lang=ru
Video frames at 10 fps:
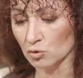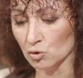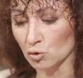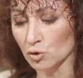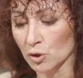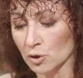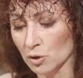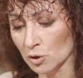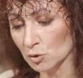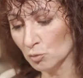«Чего это они
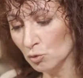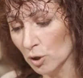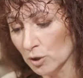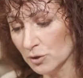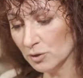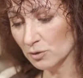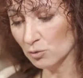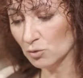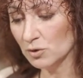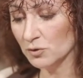так испугались?» –
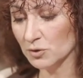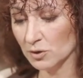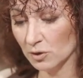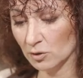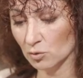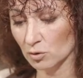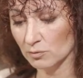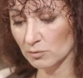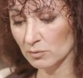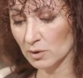удивился Теодор.
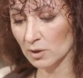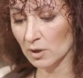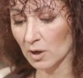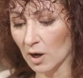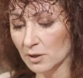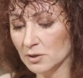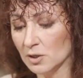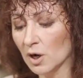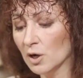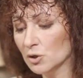«От
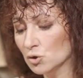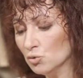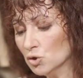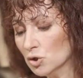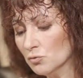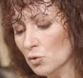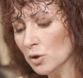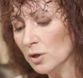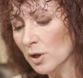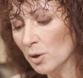страха чуть
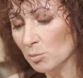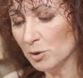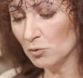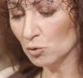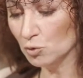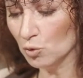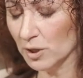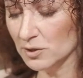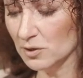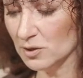живой», – перевел дух
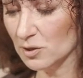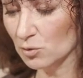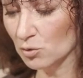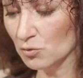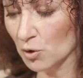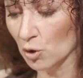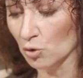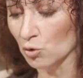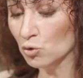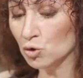один из героев.
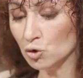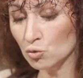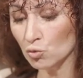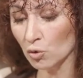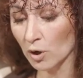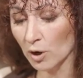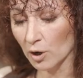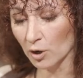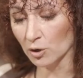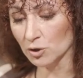«Но чу!
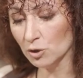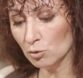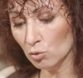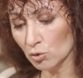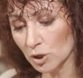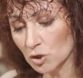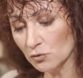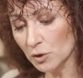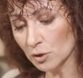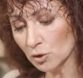Где друг наш
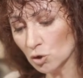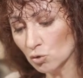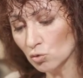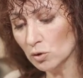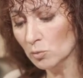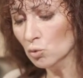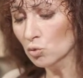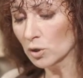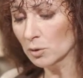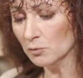верный, что
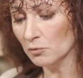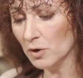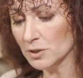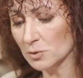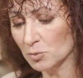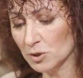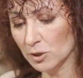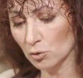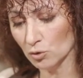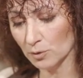Демиургом в вазе
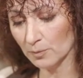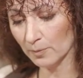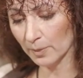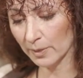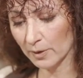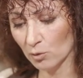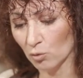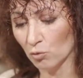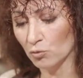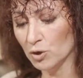поселен?»
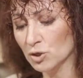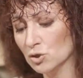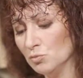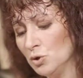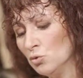«Увы же мне,